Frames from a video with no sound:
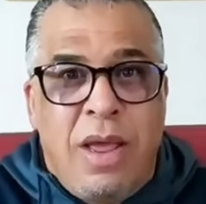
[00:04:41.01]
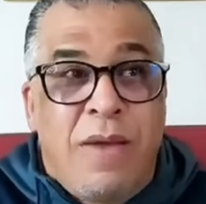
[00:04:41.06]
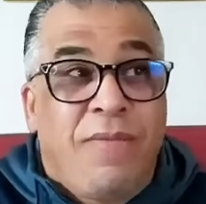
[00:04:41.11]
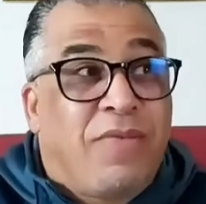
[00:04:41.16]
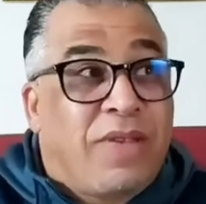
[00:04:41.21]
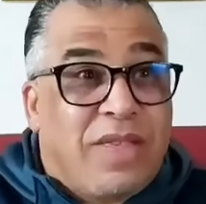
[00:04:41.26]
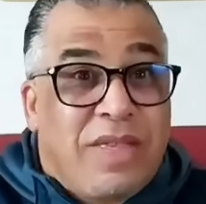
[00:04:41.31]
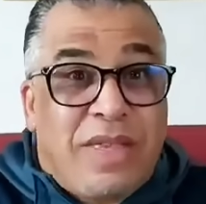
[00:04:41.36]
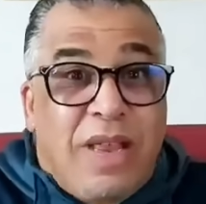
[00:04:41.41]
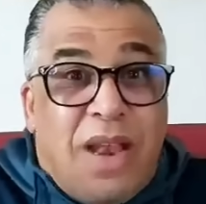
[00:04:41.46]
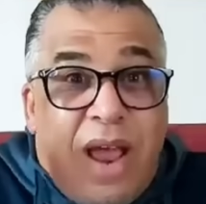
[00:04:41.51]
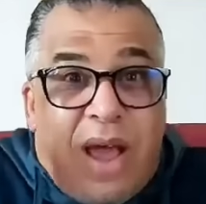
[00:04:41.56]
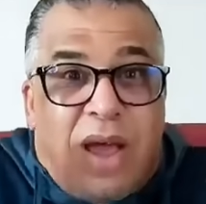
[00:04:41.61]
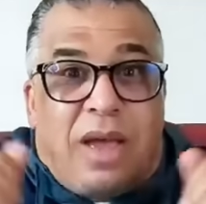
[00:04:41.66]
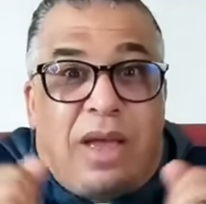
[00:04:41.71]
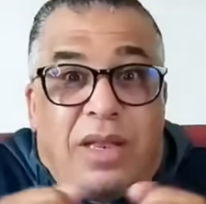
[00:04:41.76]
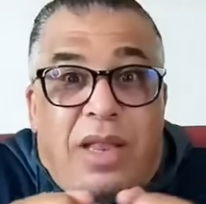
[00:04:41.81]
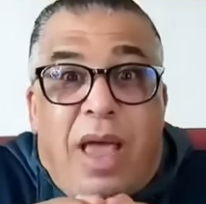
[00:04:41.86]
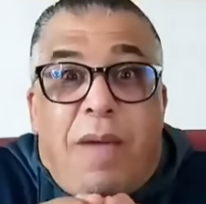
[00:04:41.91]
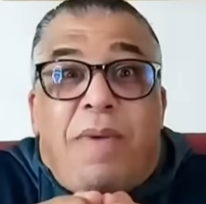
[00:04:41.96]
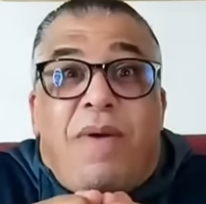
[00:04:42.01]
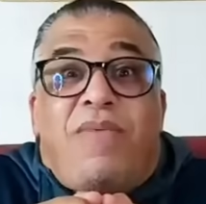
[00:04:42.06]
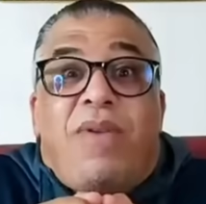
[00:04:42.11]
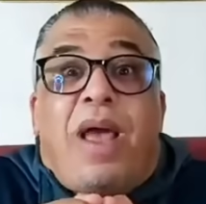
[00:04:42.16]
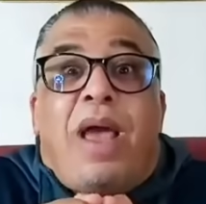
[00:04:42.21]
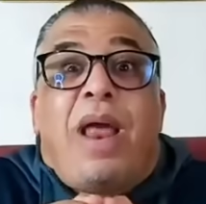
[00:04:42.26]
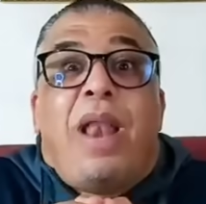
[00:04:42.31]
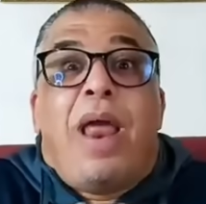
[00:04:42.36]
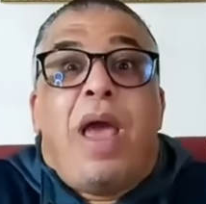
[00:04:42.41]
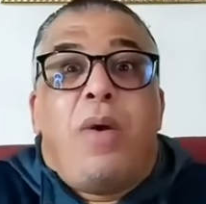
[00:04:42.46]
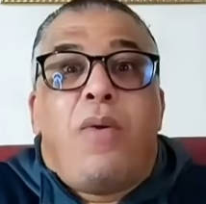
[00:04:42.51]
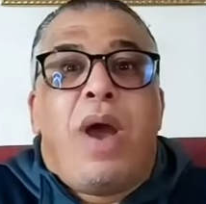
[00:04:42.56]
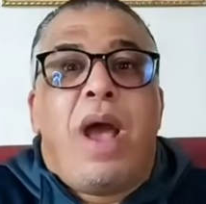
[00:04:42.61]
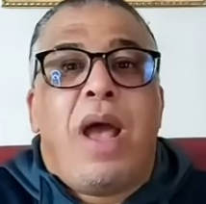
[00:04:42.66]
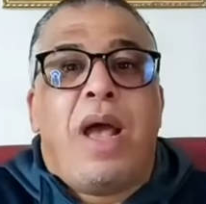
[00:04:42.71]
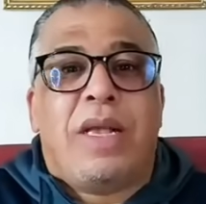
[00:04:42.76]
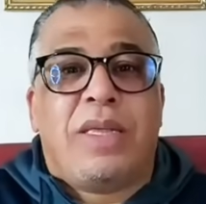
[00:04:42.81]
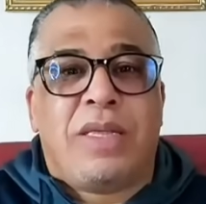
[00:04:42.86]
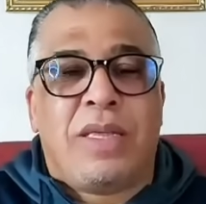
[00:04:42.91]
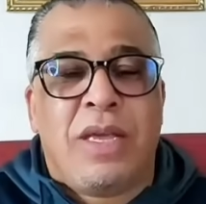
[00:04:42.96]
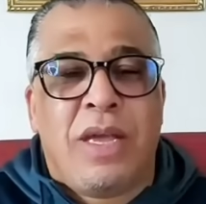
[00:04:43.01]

في الزناقي دابا في الخلاوات